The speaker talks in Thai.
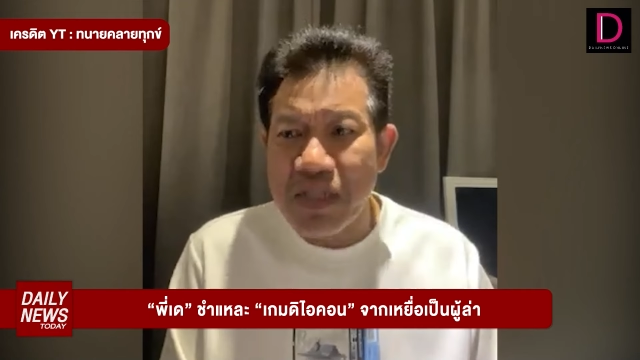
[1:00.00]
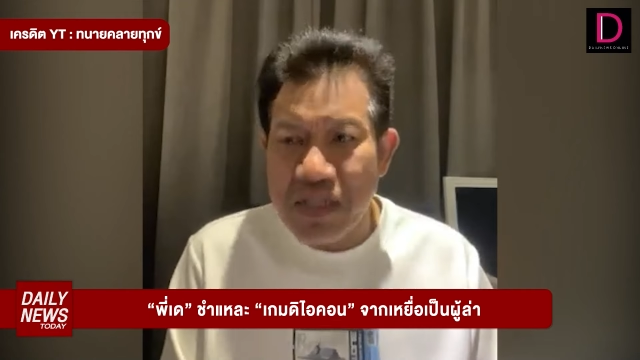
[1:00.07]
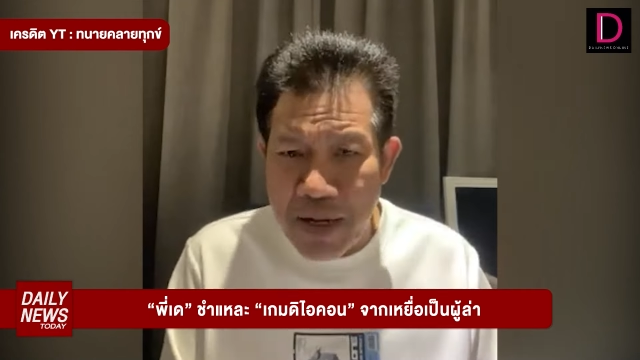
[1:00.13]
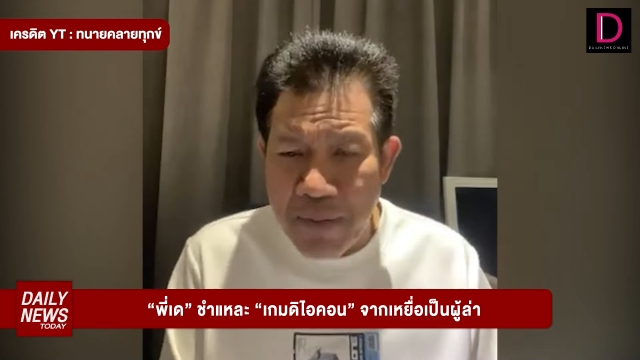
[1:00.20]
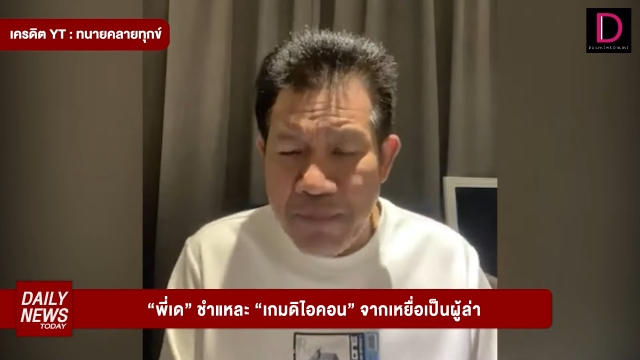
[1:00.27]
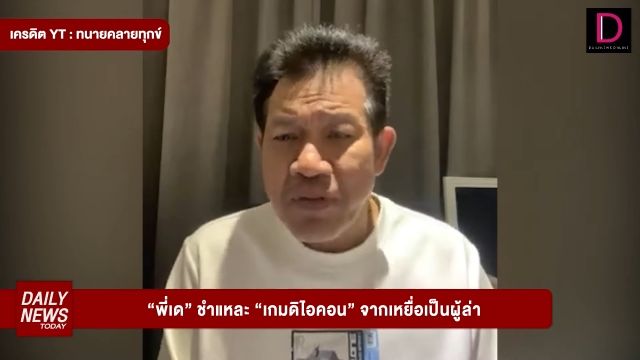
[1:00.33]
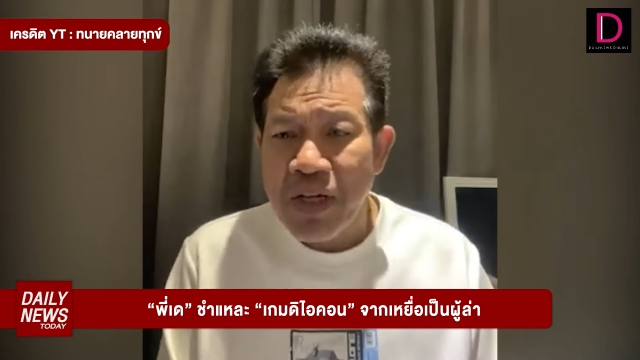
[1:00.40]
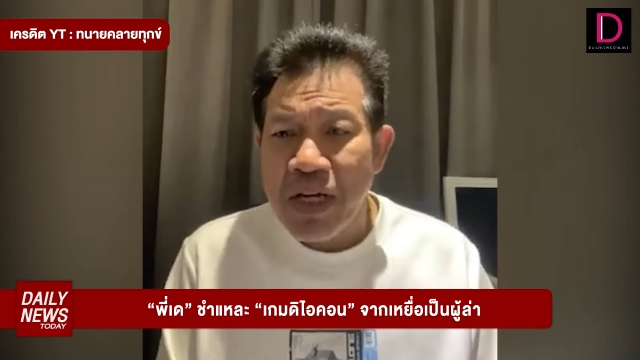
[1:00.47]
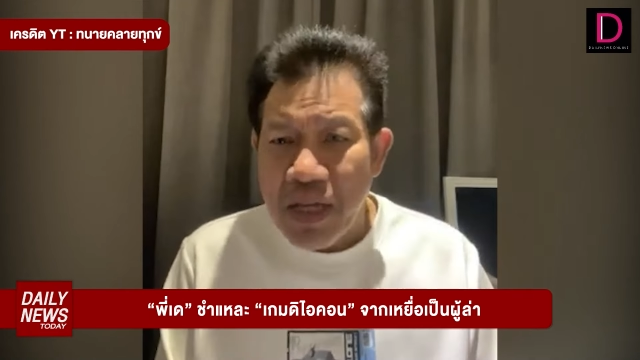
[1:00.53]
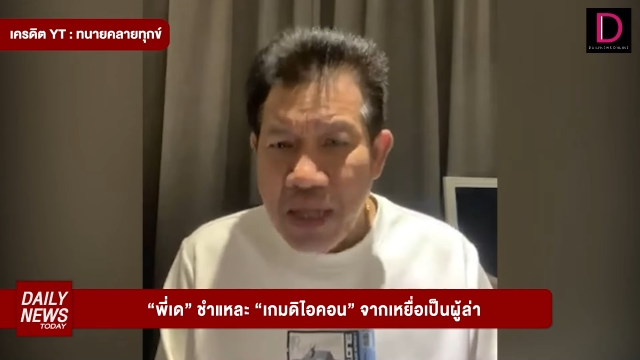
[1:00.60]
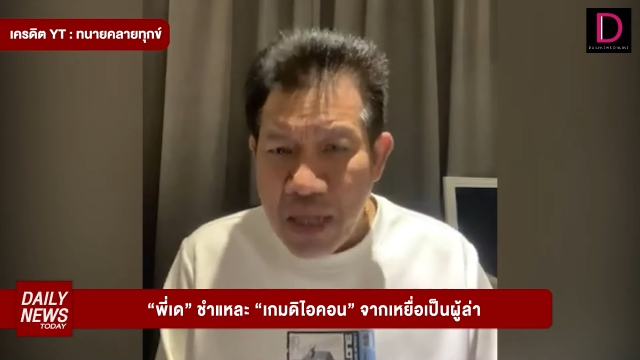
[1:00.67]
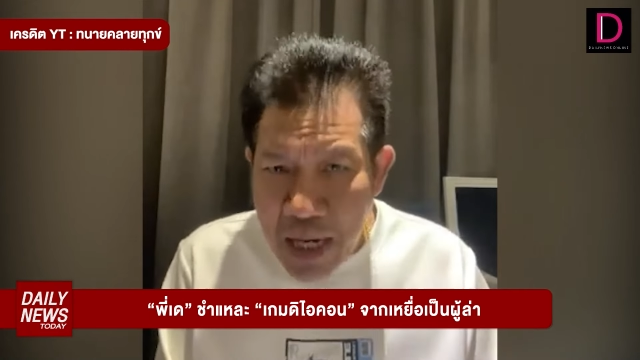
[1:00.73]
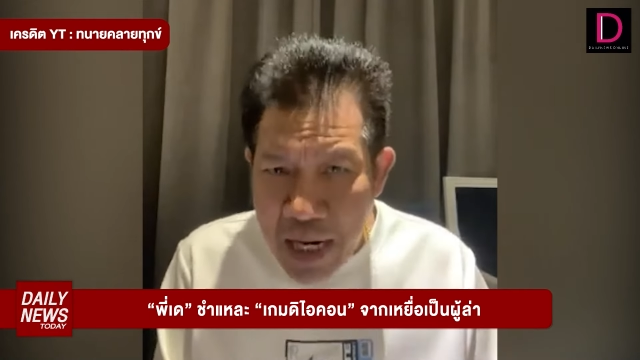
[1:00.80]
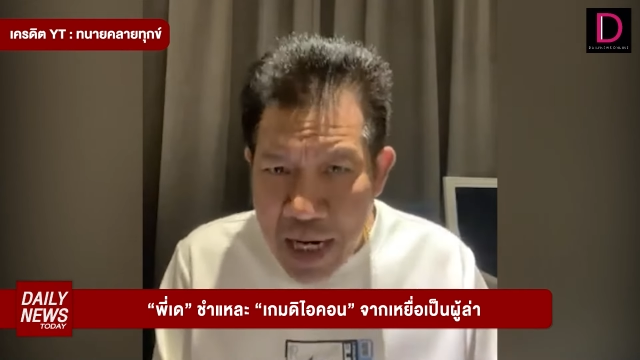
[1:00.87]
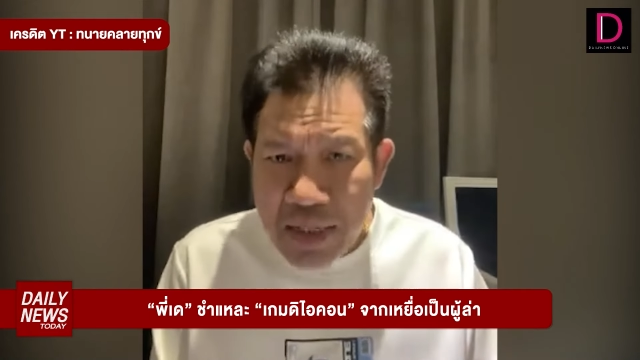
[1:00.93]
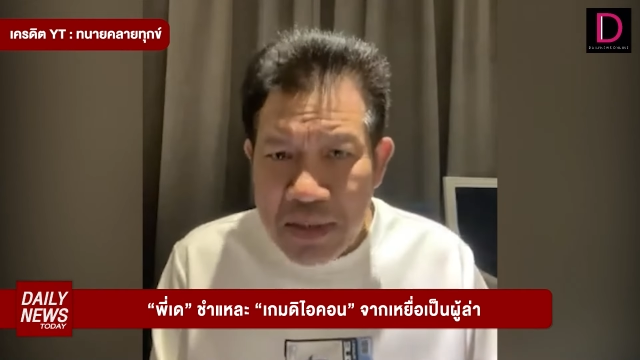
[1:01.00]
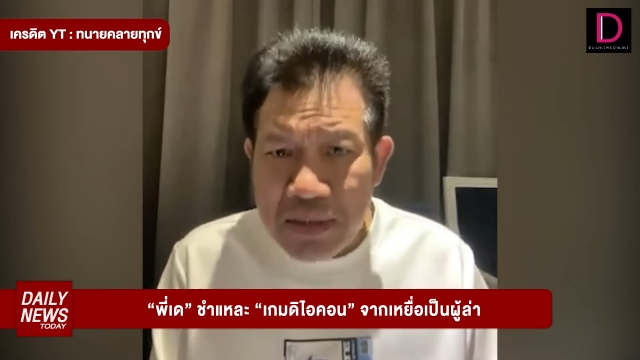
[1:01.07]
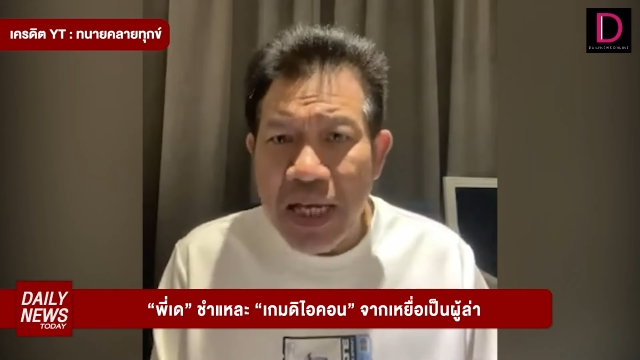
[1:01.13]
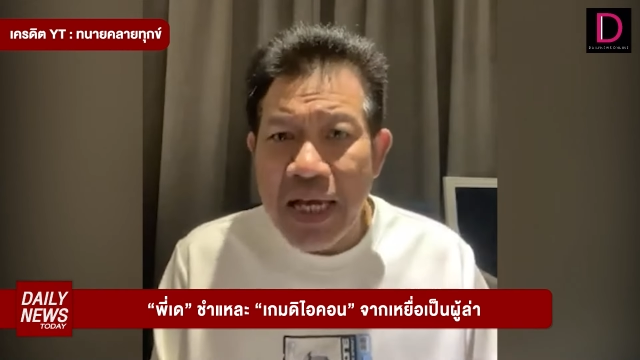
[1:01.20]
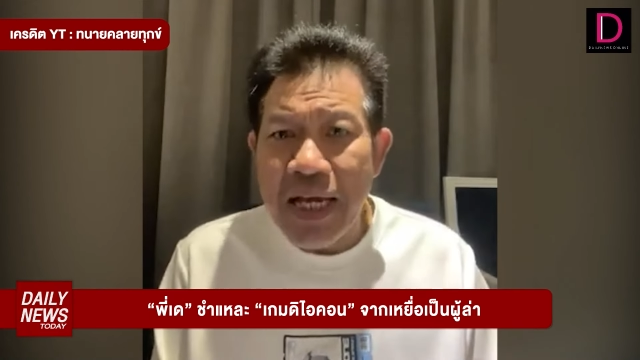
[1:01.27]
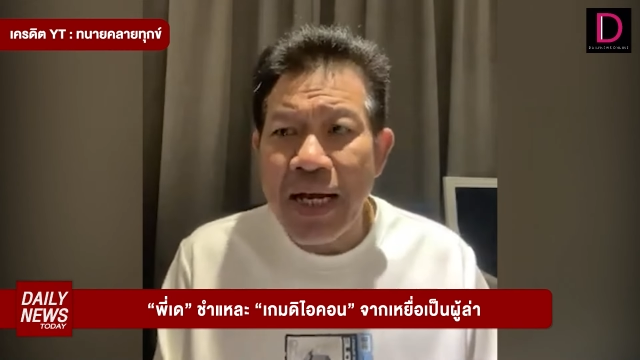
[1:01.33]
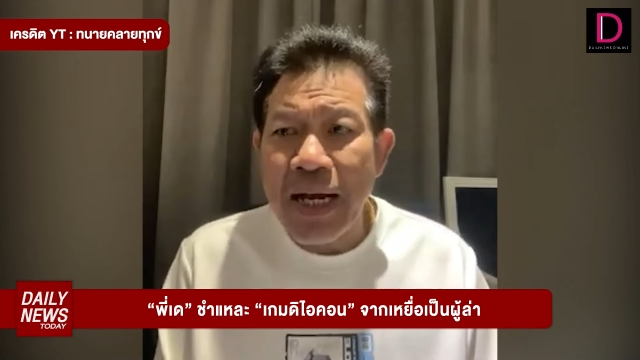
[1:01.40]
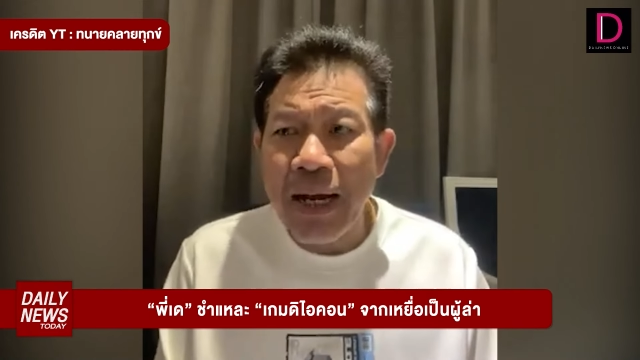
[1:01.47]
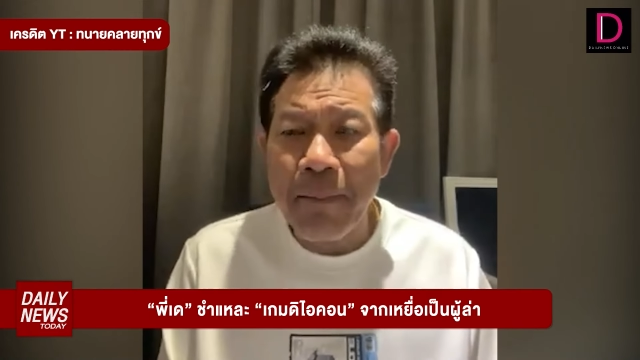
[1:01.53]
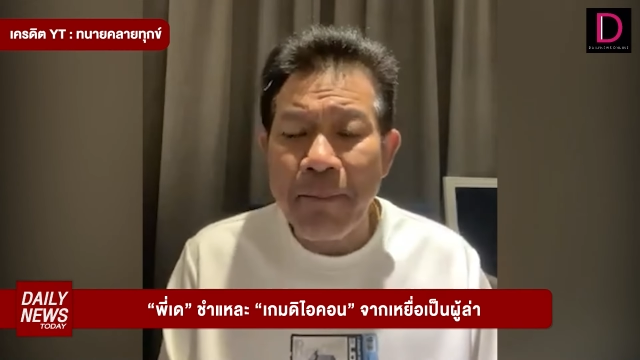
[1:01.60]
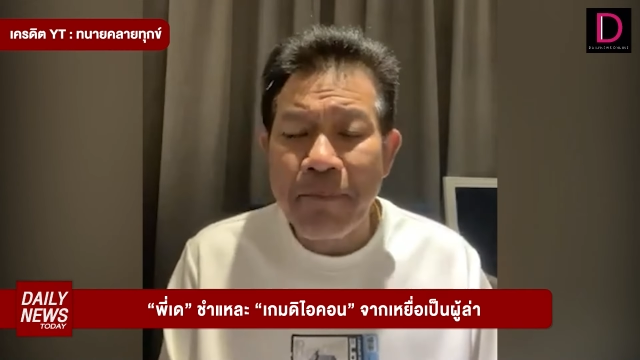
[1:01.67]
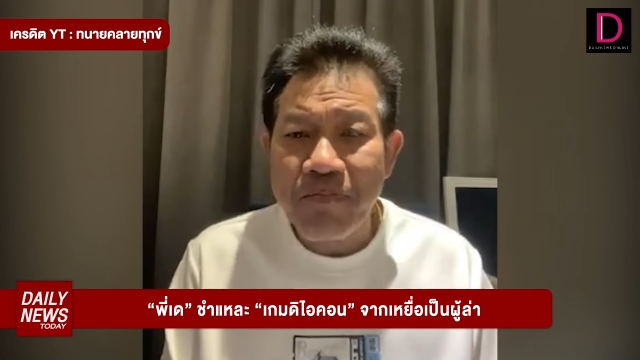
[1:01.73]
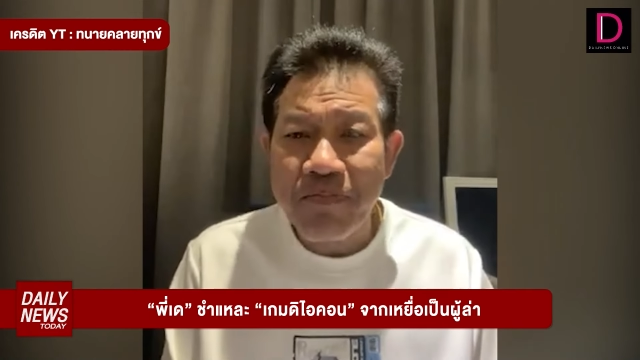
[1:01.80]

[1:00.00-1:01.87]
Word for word: ที่4เร่งตีฮะ